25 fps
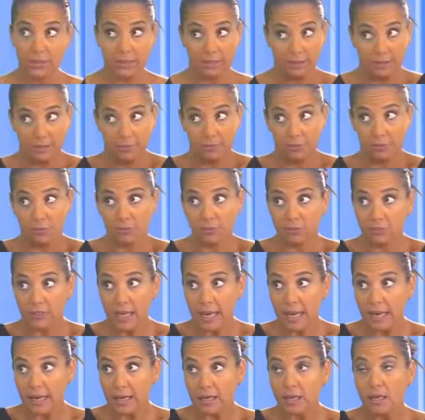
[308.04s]
est
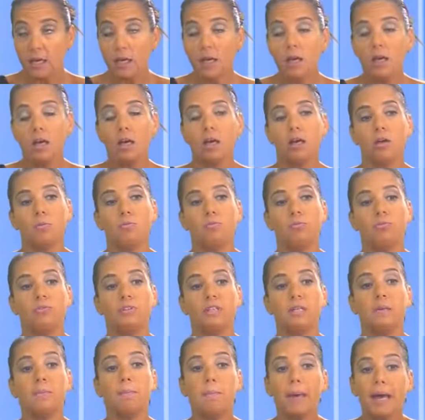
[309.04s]
essentiel, euh,
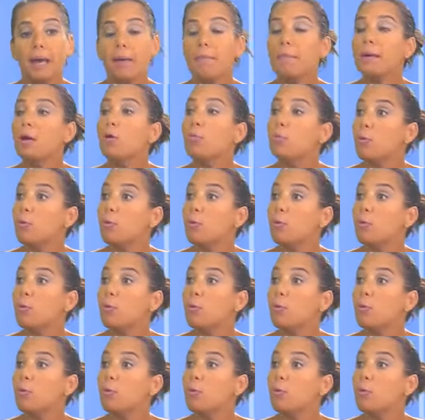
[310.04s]
puisqu'il permet